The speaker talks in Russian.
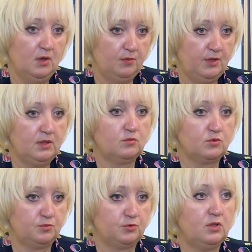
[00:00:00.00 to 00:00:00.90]
Поэтому
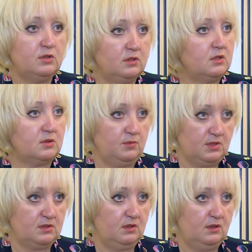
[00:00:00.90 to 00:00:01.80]
депутаты это
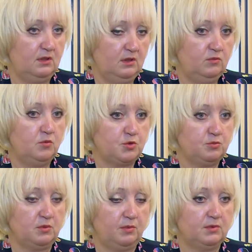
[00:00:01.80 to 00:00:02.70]
отметили и, в
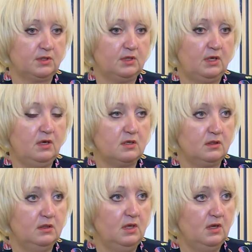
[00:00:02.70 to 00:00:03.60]
общем-то,
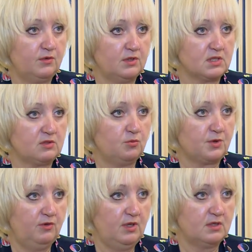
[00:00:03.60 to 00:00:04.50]
поблагодарили финансовое
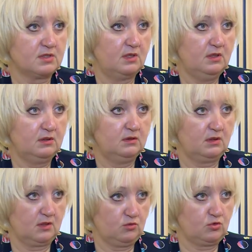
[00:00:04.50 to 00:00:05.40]
управление за их
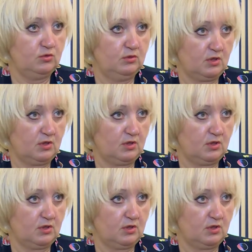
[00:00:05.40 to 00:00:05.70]
хорошую